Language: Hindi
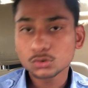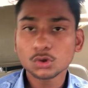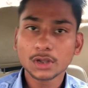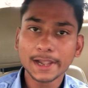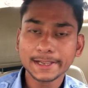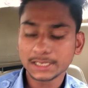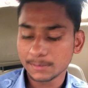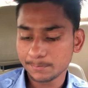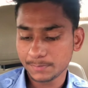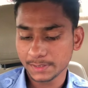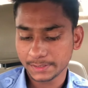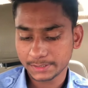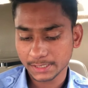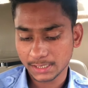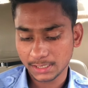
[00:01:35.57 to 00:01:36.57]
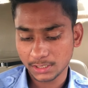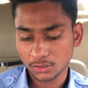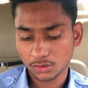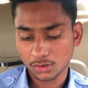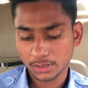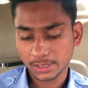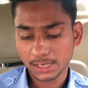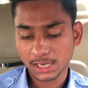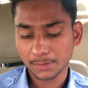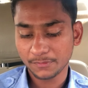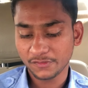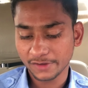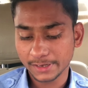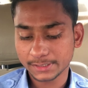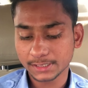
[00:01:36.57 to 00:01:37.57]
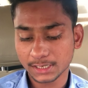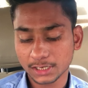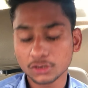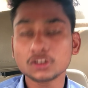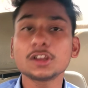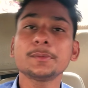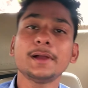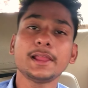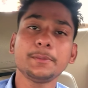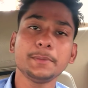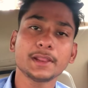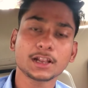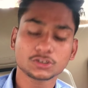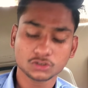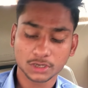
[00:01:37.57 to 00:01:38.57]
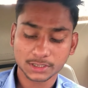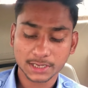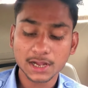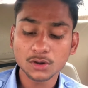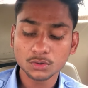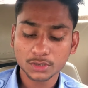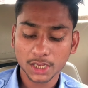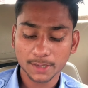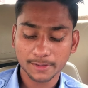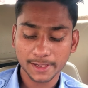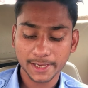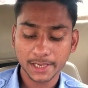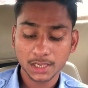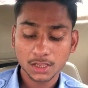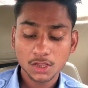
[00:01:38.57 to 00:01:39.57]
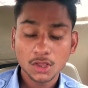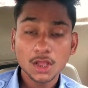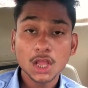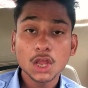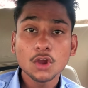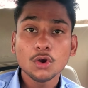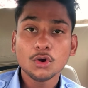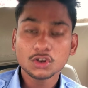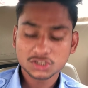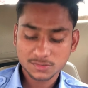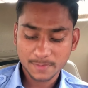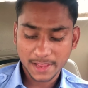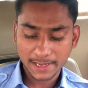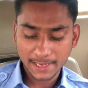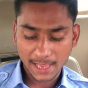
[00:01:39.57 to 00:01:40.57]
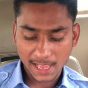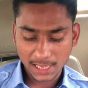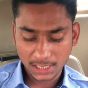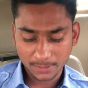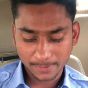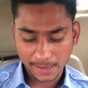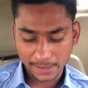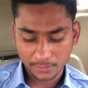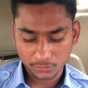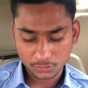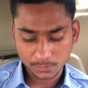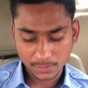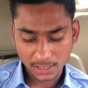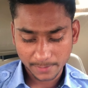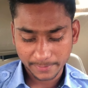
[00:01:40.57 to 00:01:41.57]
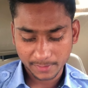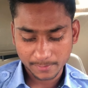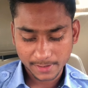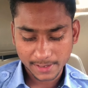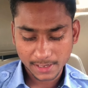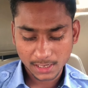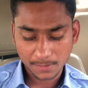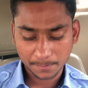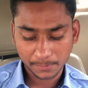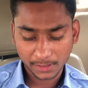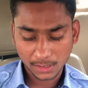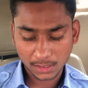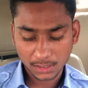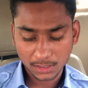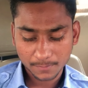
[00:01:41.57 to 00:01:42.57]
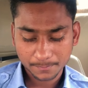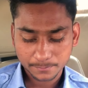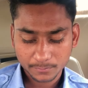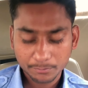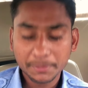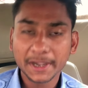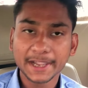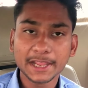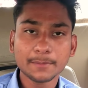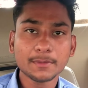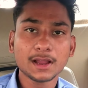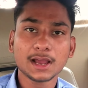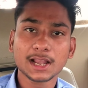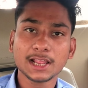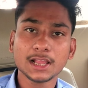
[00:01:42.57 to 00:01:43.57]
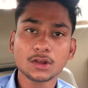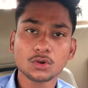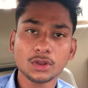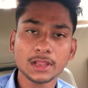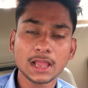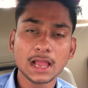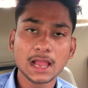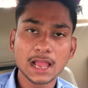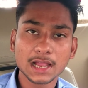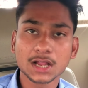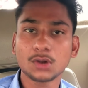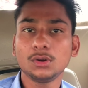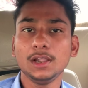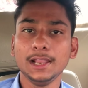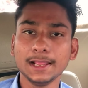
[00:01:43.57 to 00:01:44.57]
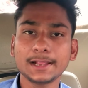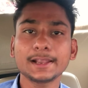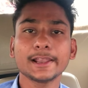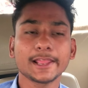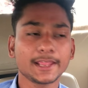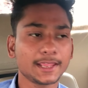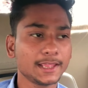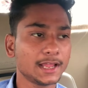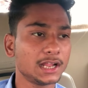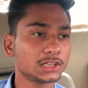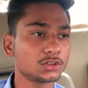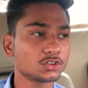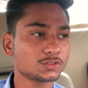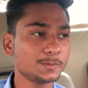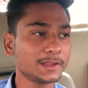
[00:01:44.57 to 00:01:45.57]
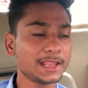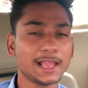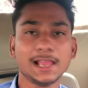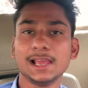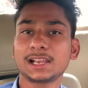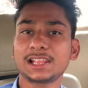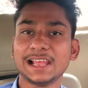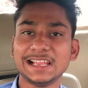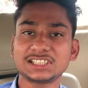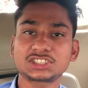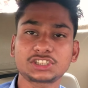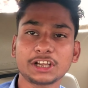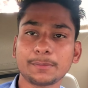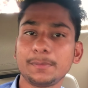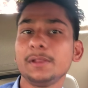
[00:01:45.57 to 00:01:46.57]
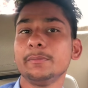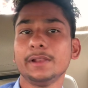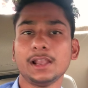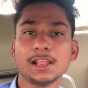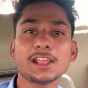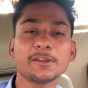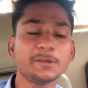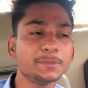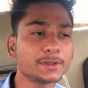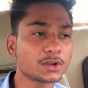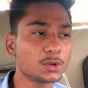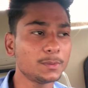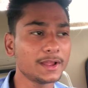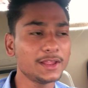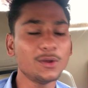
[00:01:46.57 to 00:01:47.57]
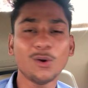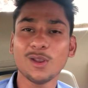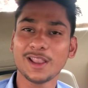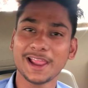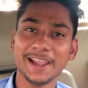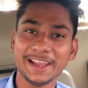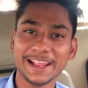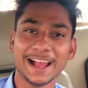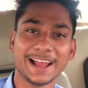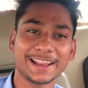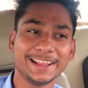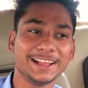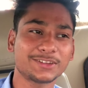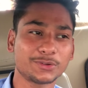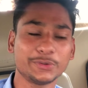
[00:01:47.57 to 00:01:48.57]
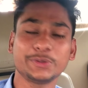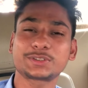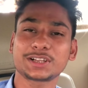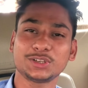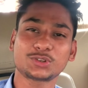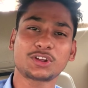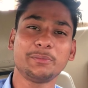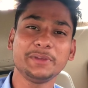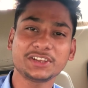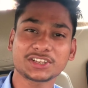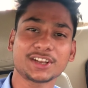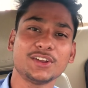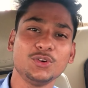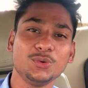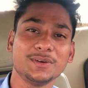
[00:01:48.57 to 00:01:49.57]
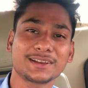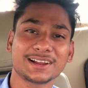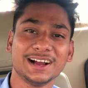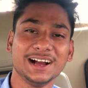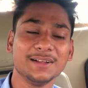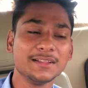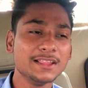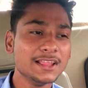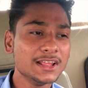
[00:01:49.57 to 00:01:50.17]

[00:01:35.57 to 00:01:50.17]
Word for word: दो राइड कंप्लीट कर ली और यार अभी वेट कर रहे हैं क्योंकि भाई मेरा जो अकाउंट है भाई उसमें क्या है कि भाई उसमें अभी मैंने अपना पेटीएम वगैरह या कोई अकाउंट लिंक नहीं किया है तो उसमें क्या है यार कैश ट्रिप नहीं मिल रही है अभी मेरे को भाई ऑनलाइन ही आ रही है क्योंकि उसका जो कमीशन है ऊबर का